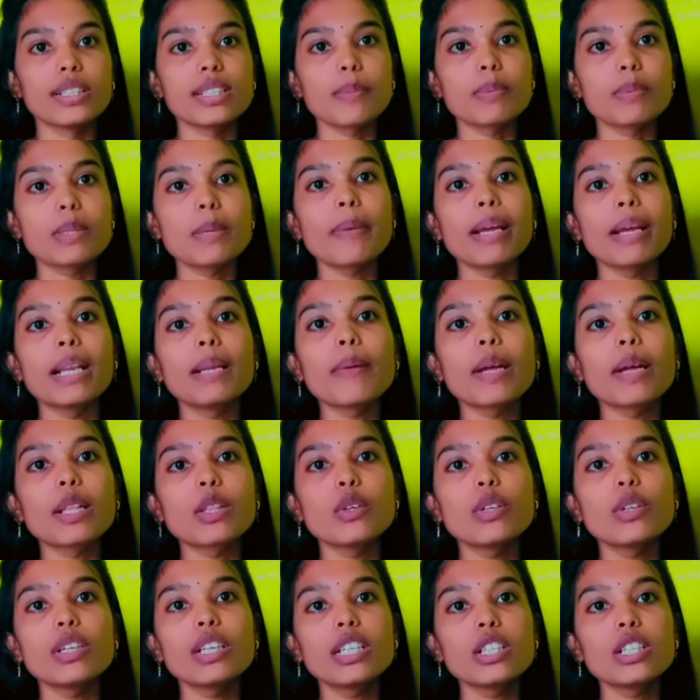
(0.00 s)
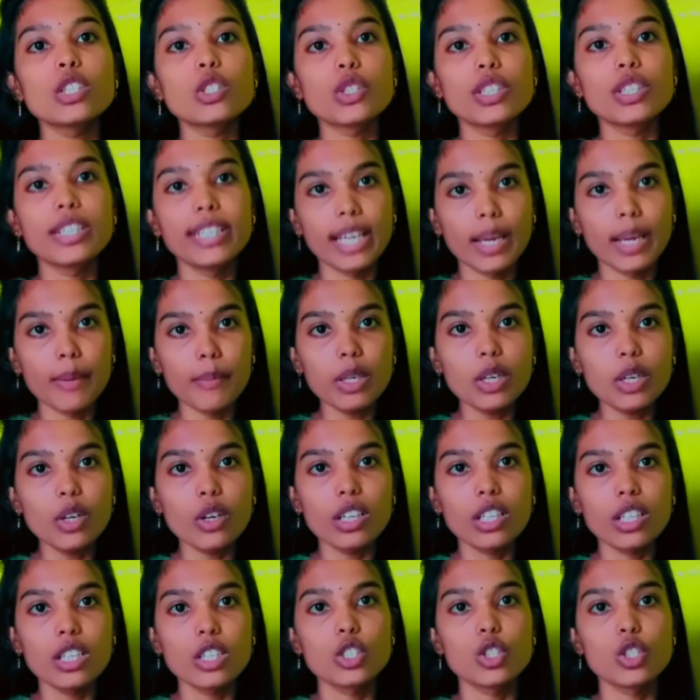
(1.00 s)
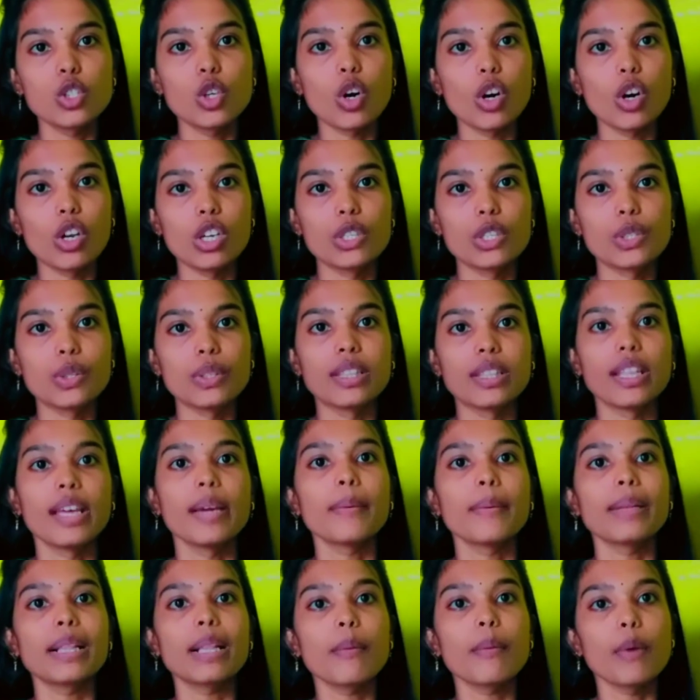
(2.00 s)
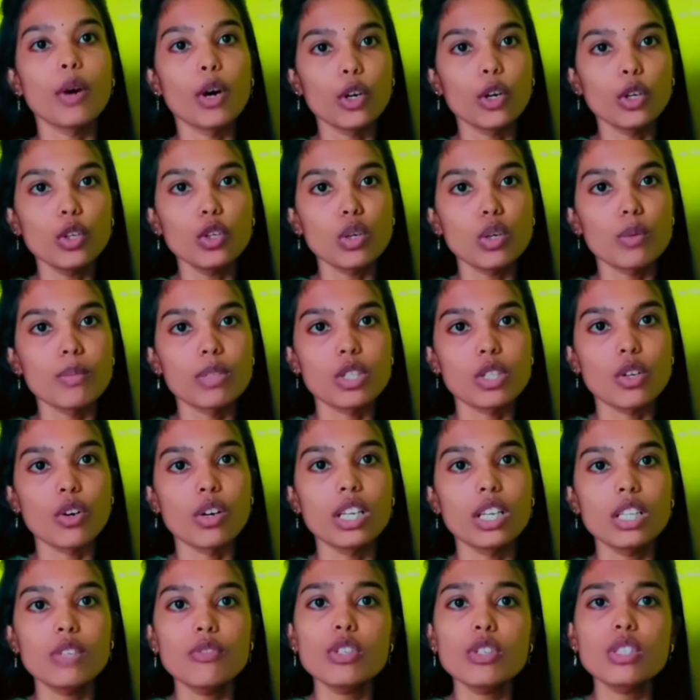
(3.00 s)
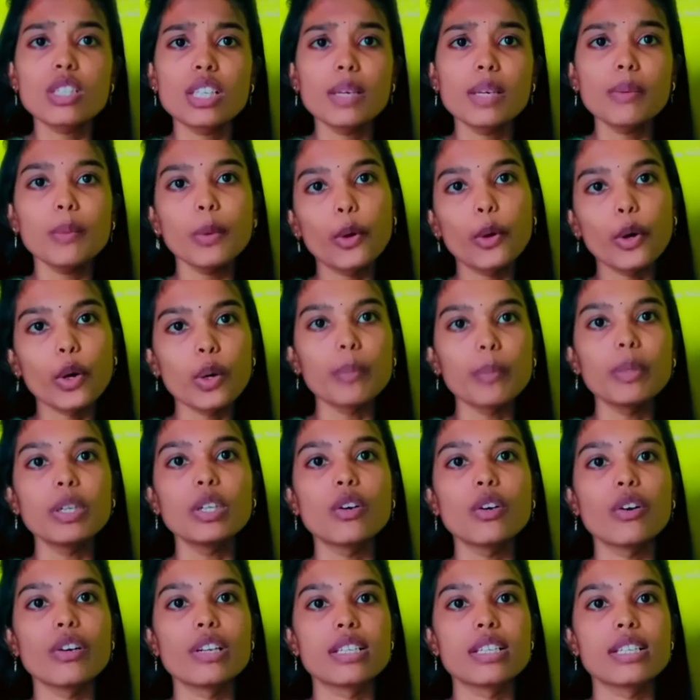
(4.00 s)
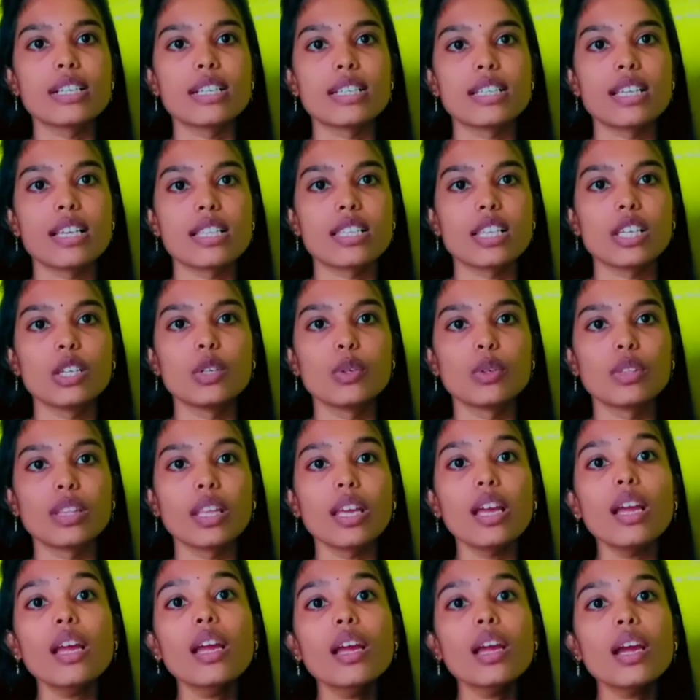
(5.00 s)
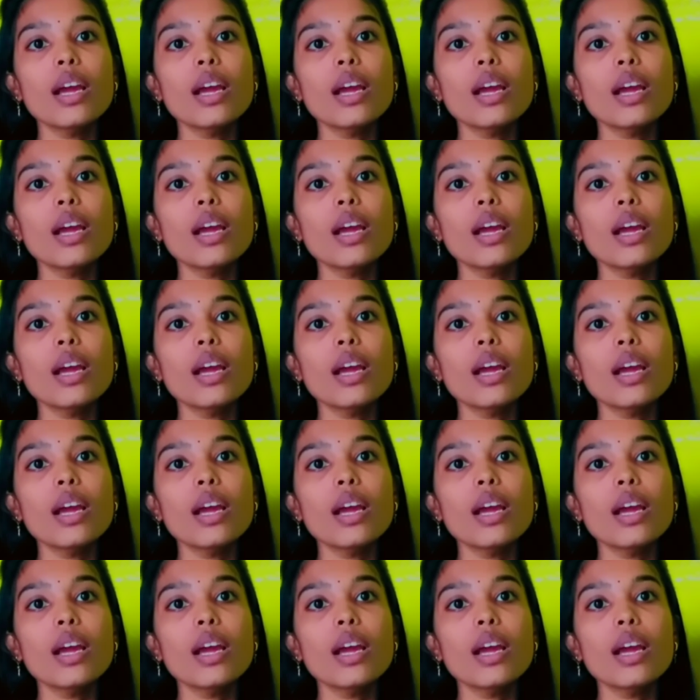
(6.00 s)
सबसे पहली बात तो ये कि जो डीएमए e के जो कॉलेज होते हैं मतलब ऑटोनॉमस कॉलेज वो सेम गवर्नमेंट कॉलेज के जैसे ही होते हैं